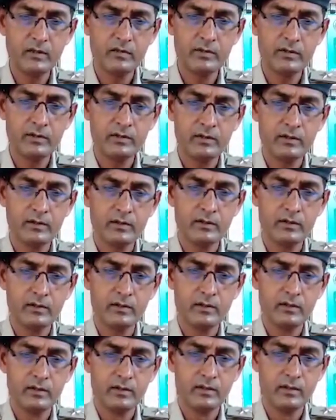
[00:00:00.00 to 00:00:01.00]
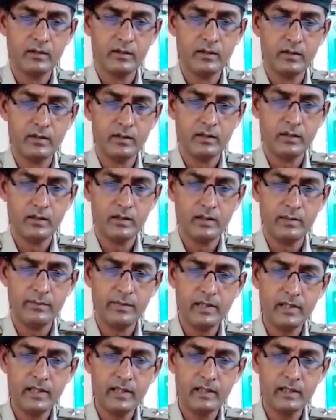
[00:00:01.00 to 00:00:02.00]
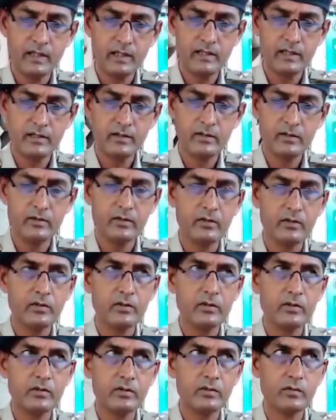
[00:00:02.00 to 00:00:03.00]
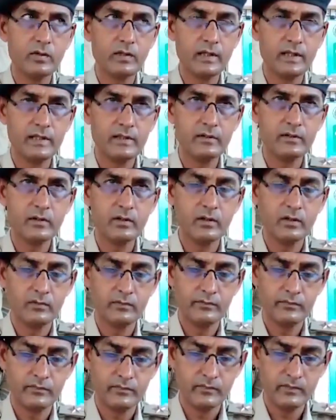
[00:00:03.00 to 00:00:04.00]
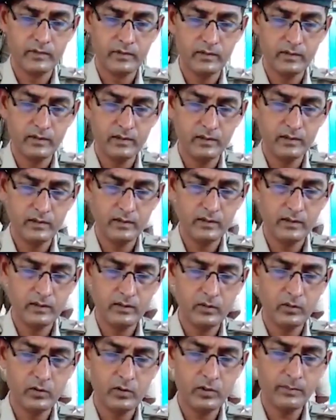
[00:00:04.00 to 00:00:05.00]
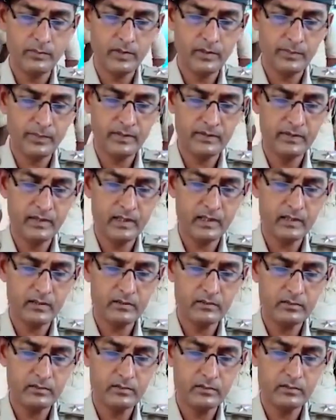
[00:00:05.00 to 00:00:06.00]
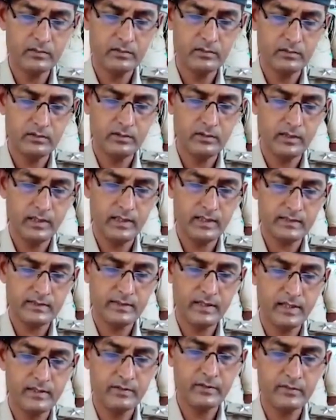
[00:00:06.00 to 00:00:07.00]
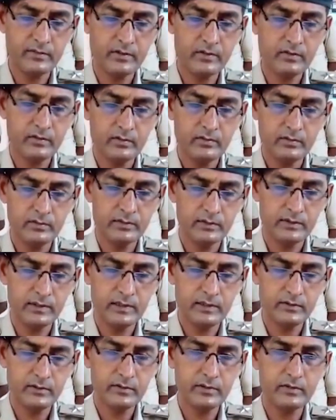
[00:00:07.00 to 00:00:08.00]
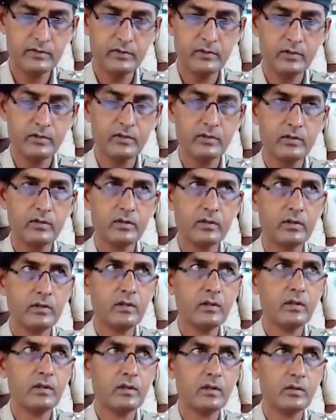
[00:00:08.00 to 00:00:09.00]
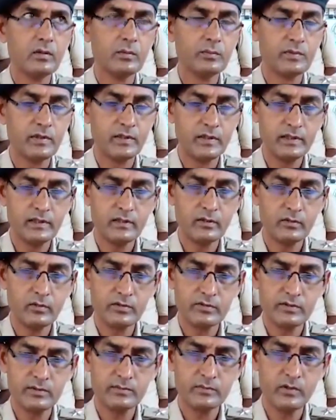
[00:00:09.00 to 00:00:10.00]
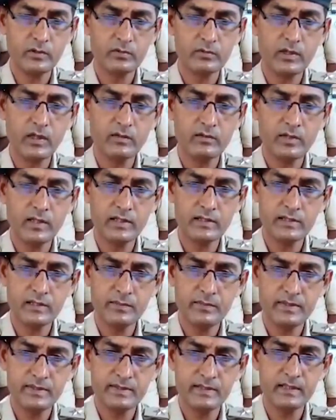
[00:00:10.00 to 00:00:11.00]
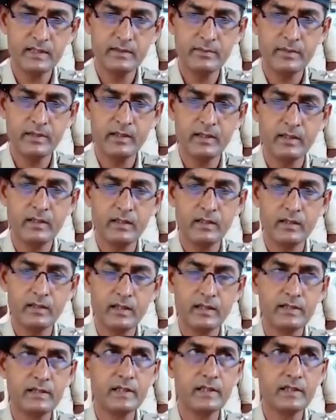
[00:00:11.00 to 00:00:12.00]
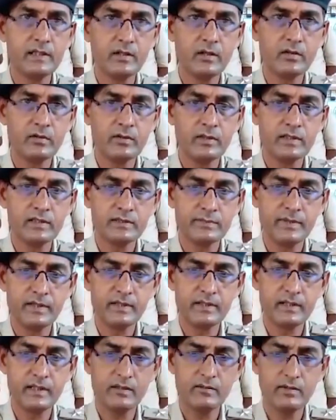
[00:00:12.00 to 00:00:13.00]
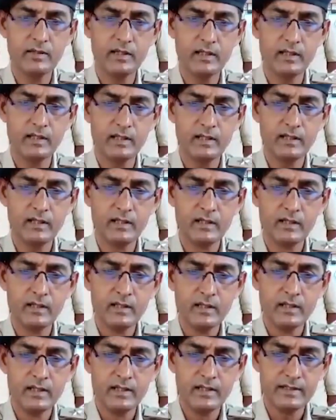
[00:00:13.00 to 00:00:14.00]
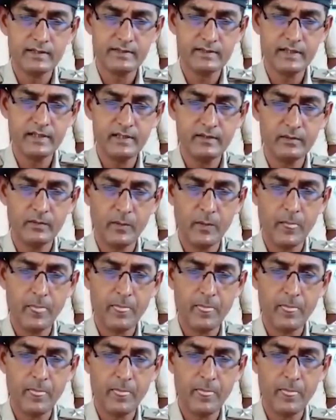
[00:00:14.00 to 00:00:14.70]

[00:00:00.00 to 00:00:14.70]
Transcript: టౌన్ ఎమ్మెల్యే కాలనీలో ఒక ఇంట్లో డోర్ నంబర్ పద్నాలుగు డ్యాస్ ఐదు వందలు త్రీ ట్వంటీ టూలో గుప్త నిధుల కోసం తవ్వుతూ ఉన్నారని చెప్పేసి మన కదిరి టౌన్ ఇన్స్పెక్టర్ వాళ్ళ ఎస్ఐలు